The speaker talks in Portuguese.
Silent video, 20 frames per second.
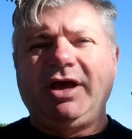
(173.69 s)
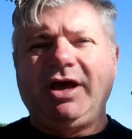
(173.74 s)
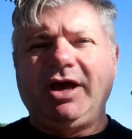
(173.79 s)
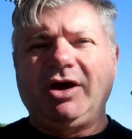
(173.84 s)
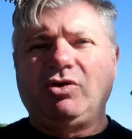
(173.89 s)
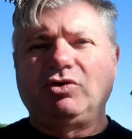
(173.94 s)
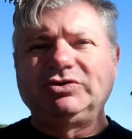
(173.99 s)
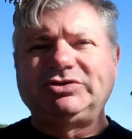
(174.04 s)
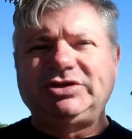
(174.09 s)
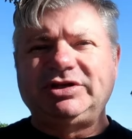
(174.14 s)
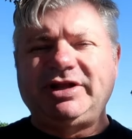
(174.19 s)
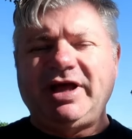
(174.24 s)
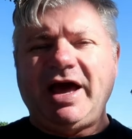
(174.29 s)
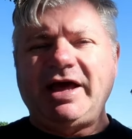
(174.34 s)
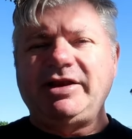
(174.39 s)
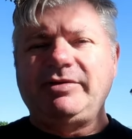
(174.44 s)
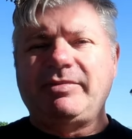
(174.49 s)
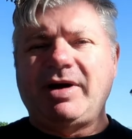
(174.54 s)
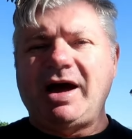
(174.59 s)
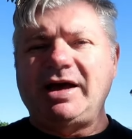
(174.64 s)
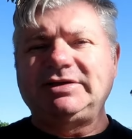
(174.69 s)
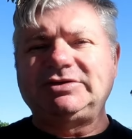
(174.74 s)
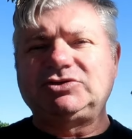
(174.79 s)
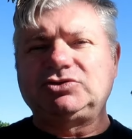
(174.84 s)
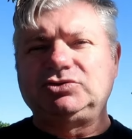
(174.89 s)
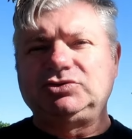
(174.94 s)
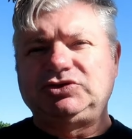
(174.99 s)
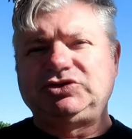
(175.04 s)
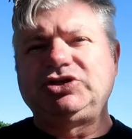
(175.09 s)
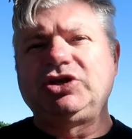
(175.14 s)
é, considere
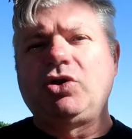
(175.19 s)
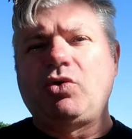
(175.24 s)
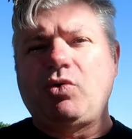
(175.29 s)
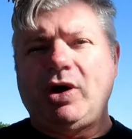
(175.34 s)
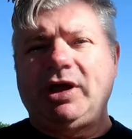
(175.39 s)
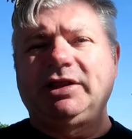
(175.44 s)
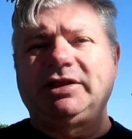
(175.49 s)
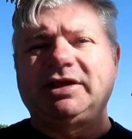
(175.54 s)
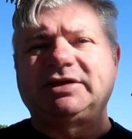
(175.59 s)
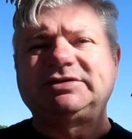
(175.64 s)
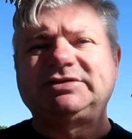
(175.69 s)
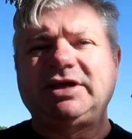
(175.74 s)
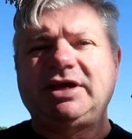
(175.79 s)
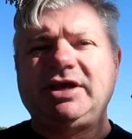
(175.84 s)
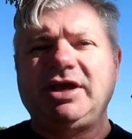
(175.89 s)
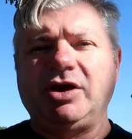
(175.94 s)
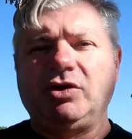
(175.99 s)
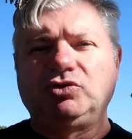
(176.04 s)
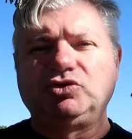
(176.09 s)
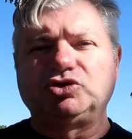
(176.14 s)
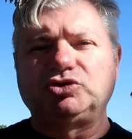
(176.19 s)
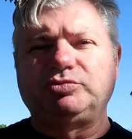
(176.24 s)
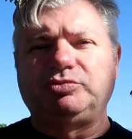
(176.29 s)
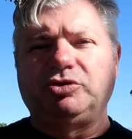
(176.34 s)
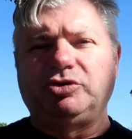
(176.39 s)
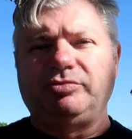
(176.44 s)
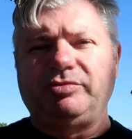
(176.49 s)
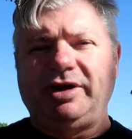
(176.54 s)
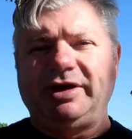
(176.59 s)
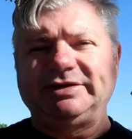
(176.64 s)
mais 50 a 100 euros
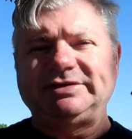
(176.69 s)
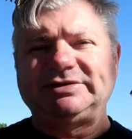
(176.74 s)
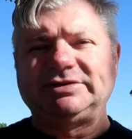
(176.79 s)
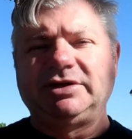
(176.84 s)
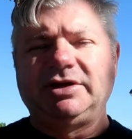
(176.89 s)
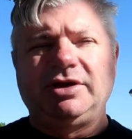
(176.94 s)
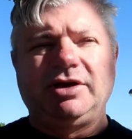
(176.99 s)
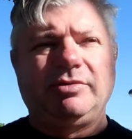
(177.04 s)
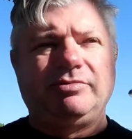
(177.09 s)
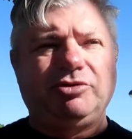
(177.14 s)
por mês,